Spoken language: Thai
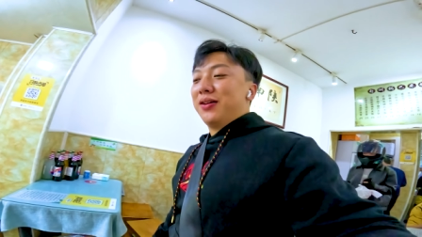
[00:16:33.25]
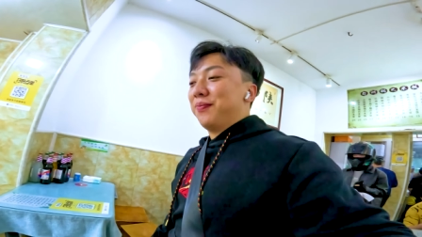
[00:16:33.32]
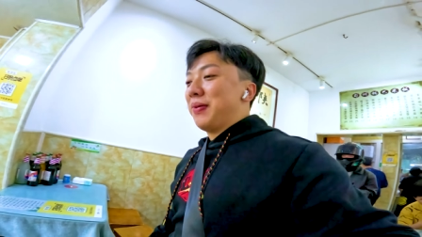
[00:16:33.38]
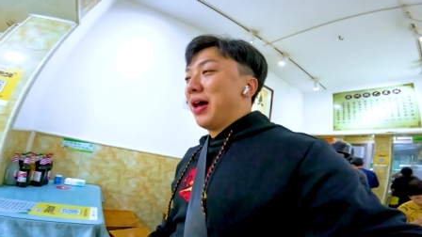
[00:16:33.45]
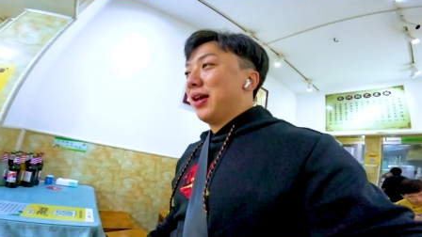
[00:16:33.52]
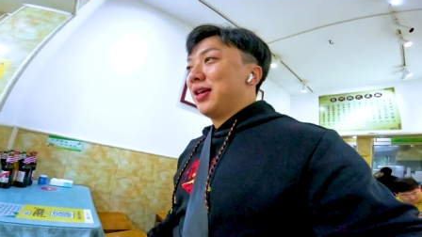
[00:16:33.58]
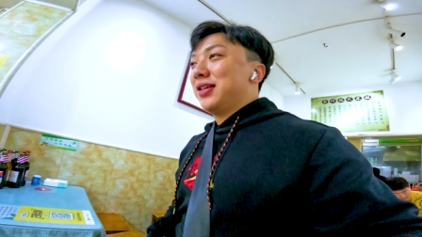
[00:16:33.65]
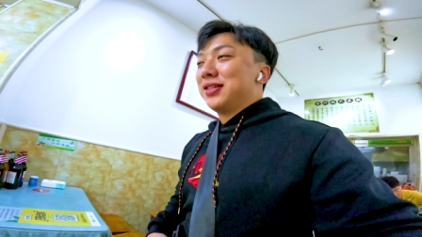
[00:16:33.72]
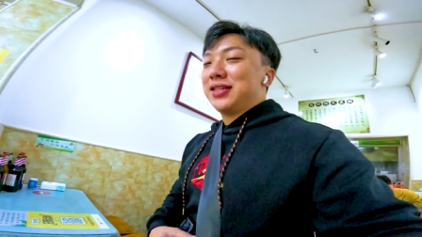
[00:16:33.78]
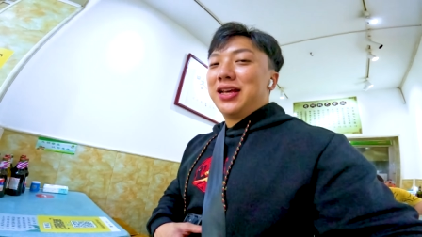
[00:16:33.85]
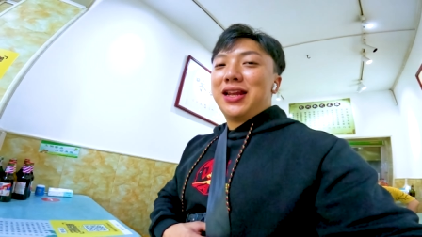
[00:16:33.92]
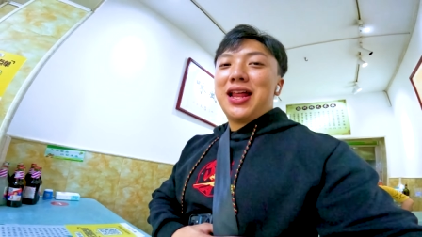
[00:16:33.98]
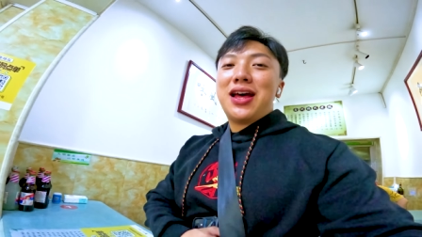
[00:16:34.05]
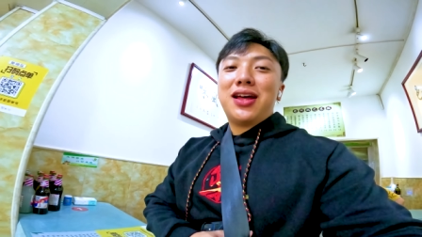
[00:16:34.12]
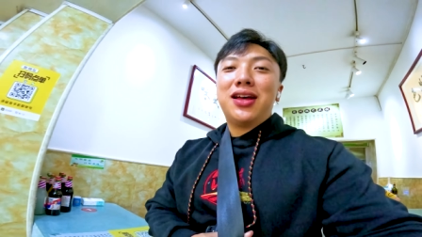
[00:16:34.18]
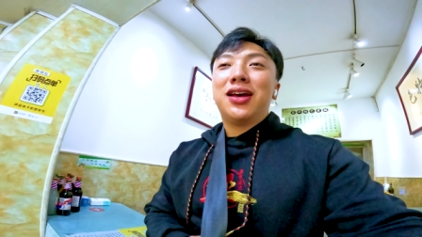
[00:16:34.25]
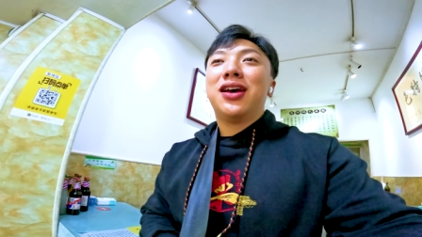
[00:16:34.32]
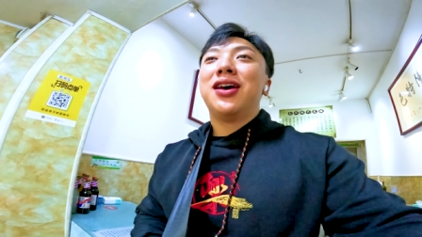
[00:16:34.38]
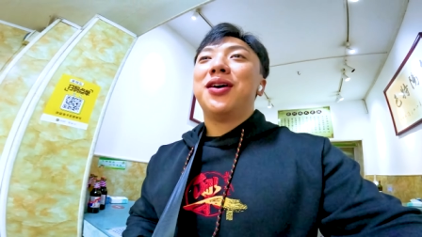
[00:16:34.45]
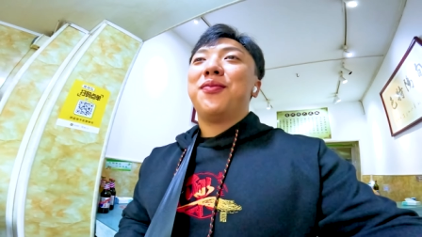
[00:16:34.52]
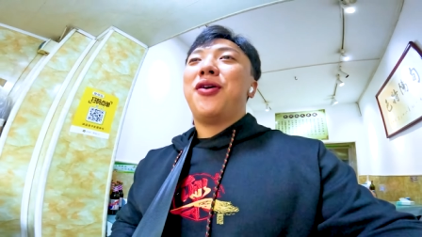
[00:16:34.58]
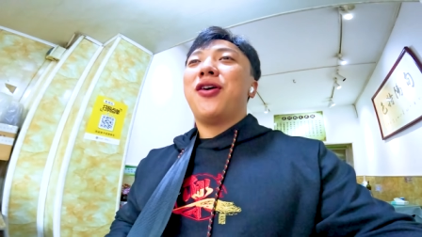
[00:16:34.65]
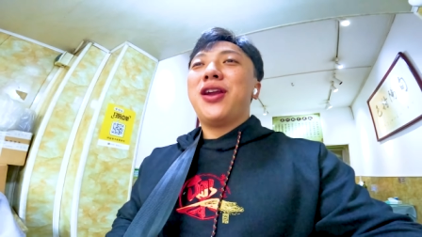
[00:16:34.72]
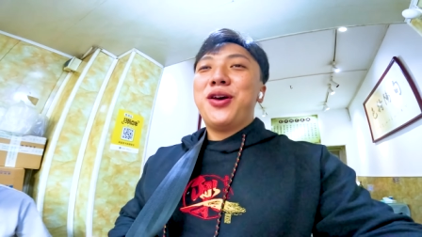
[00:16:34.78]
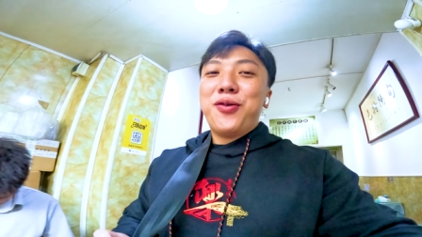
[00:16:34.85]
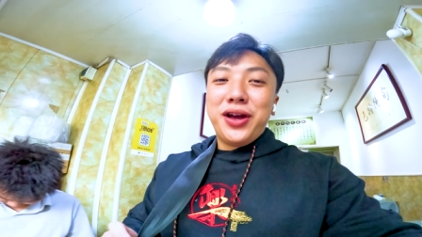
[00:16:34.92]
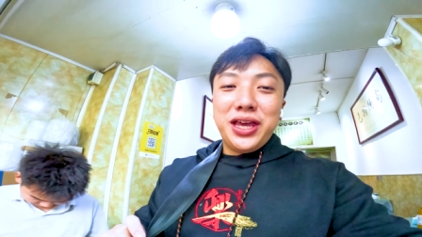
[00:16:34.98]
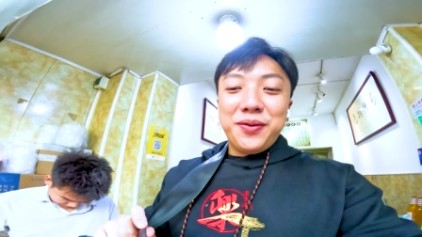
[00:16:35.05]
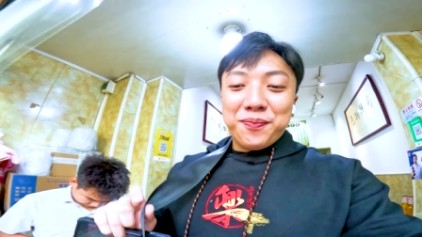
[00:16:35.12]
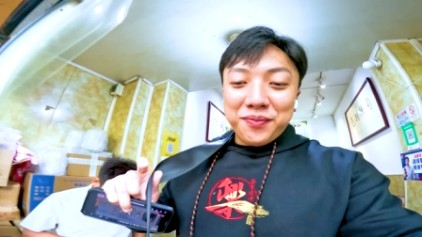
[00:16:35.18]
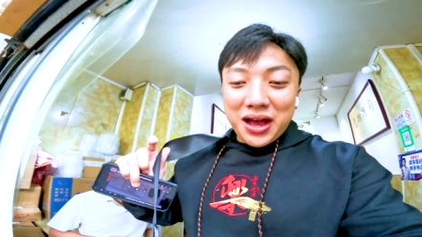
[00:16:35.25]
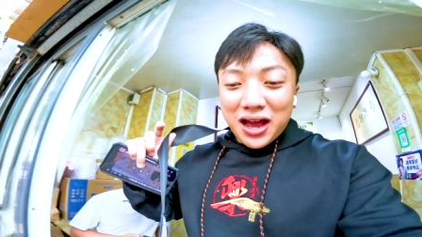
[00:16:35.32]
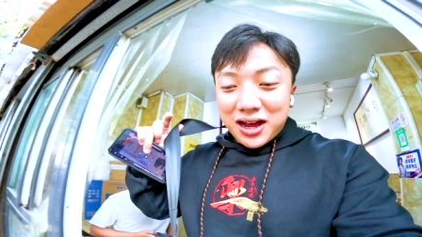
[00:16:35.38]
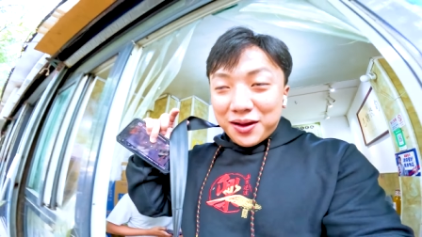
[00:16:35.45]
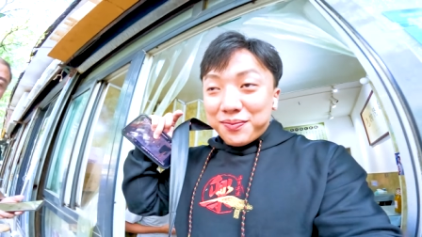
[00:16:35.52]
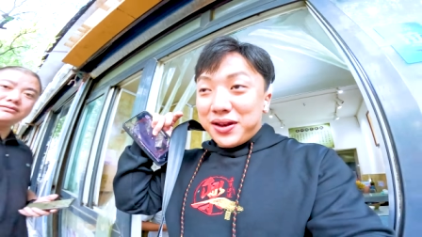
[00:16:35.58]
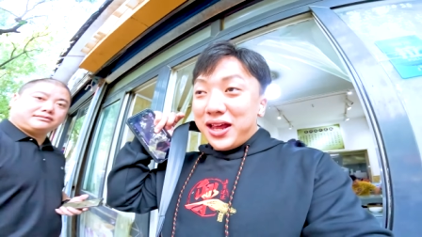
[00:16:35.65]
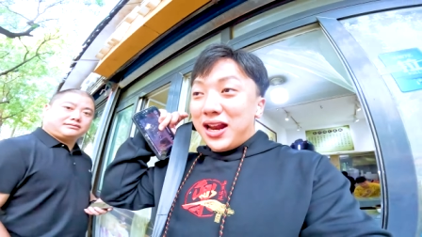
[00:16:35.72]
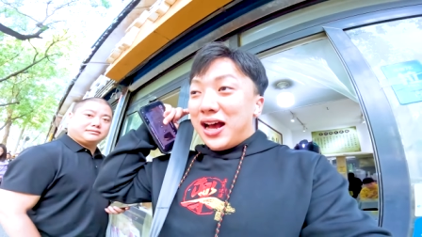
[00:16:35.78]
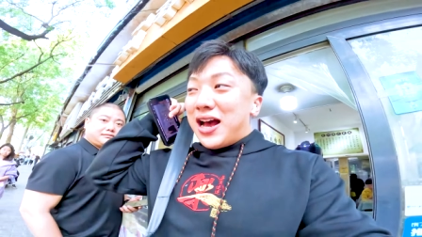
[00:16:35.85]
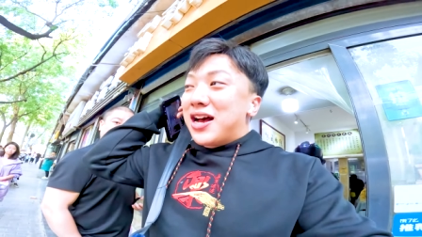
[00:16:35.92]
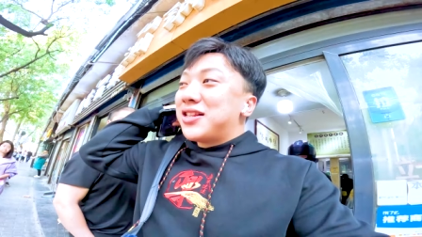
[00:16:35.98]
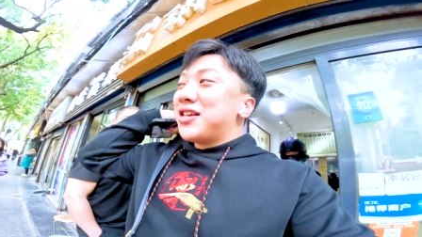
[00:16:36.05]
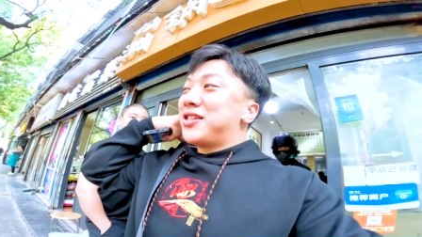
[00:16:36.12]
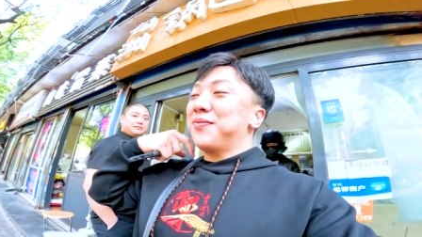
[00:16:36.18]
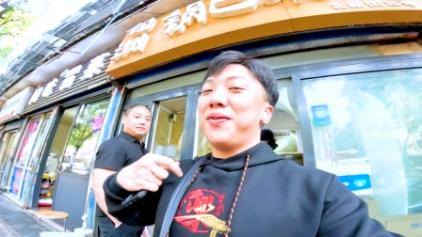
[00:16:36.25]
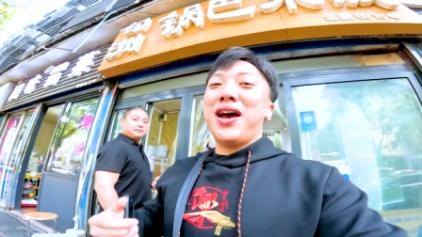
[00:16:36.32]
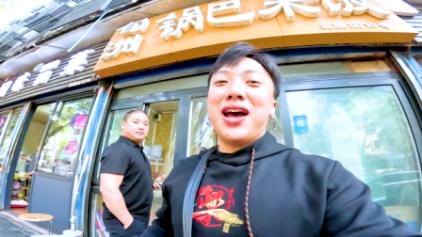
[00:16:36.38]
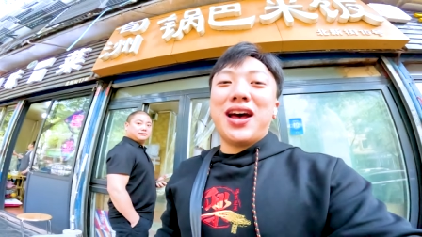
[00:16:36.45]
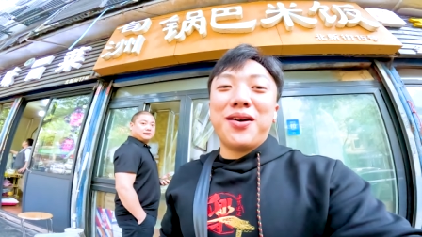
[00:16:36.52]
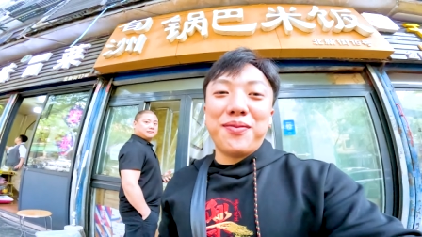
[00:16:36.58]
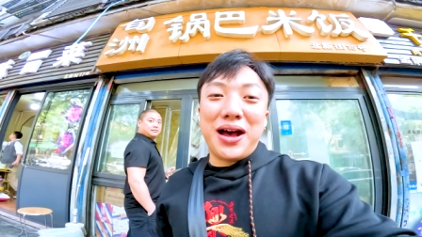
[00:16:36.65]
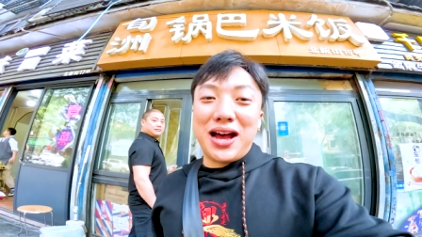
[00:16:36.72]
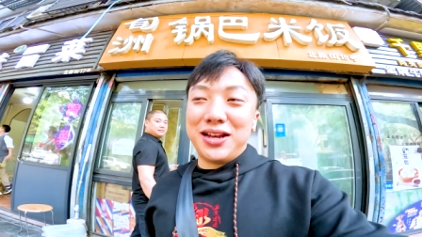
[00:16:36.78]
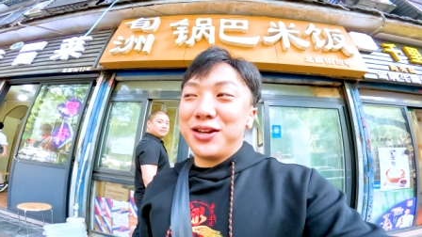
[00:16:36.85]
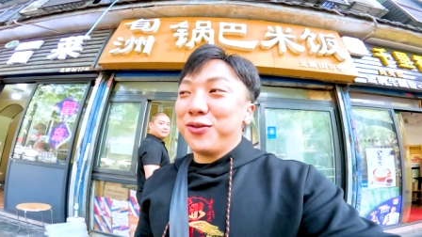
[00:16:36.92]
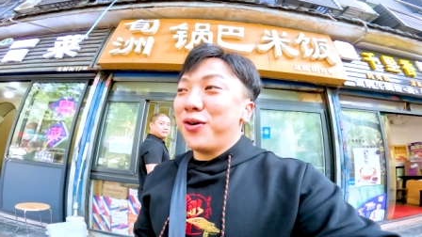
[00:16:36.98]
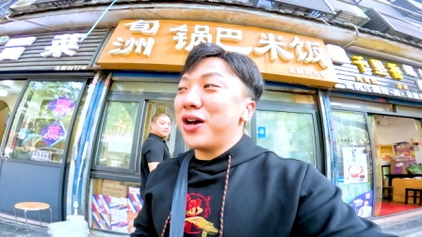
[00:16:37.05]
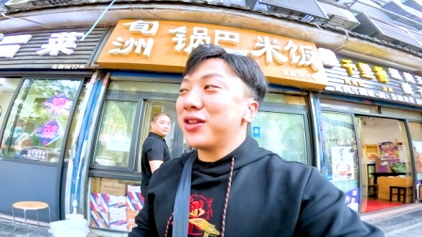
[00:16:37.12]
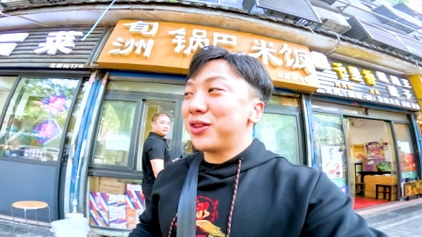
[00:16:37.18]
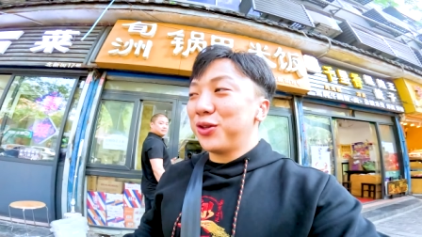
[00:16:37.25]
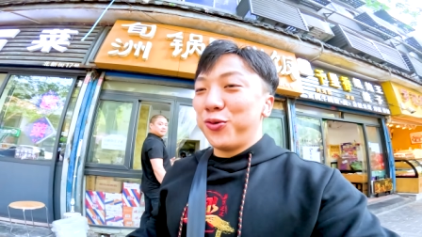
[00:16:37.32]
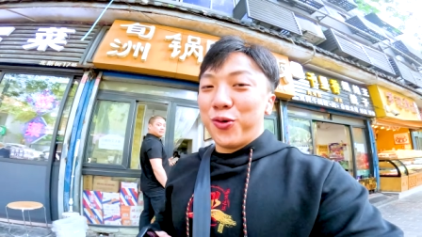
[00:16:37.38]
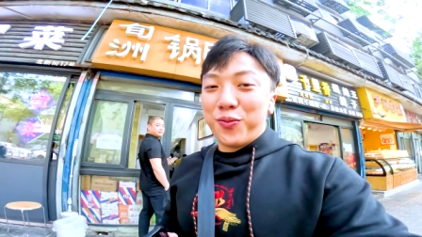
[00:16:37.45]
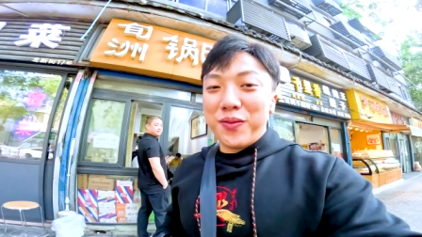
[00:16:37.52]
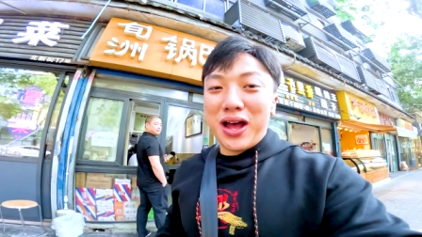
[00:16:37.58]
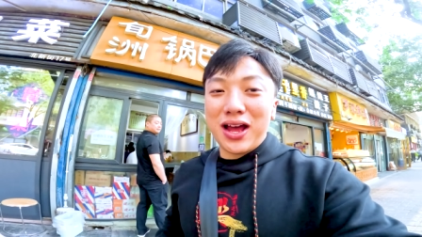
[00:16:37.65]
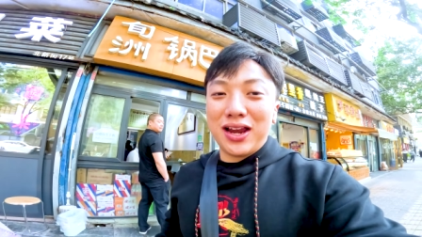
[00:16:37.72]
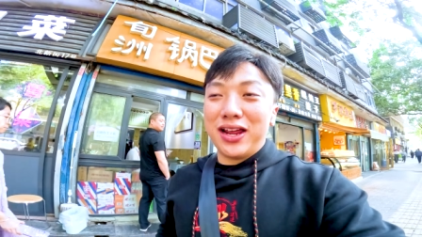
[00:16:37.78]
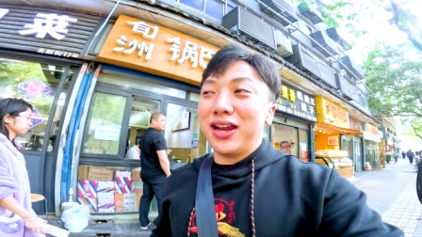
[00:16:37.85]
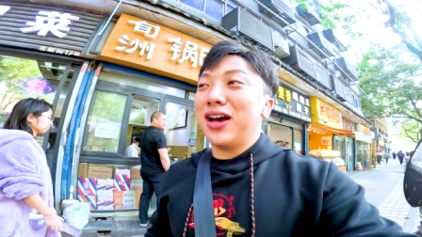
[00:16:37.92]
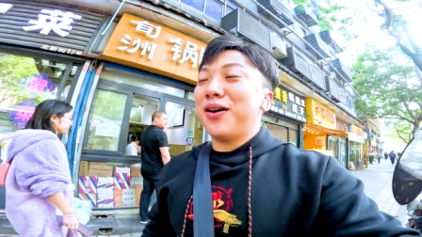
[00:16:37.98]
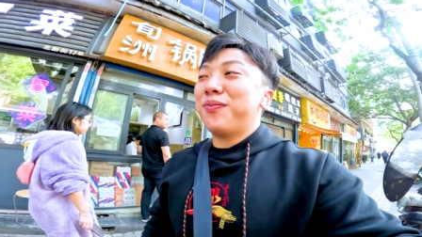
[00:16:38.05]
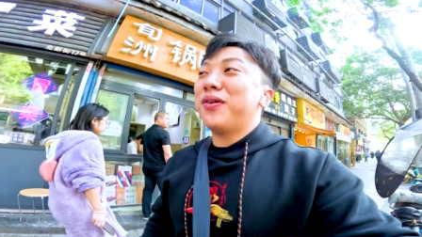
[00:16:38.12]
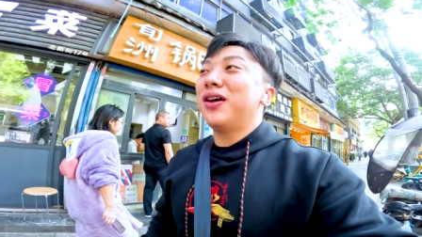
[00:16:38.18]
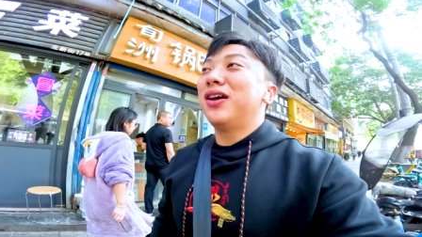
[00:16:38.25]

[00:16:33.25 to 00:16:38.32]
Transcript: ไปกินเสร็จแล้วบอกเลยว่าอิ่มมากครับในราคา 75 บาท ถือว่าถูกมากเลยนะครับ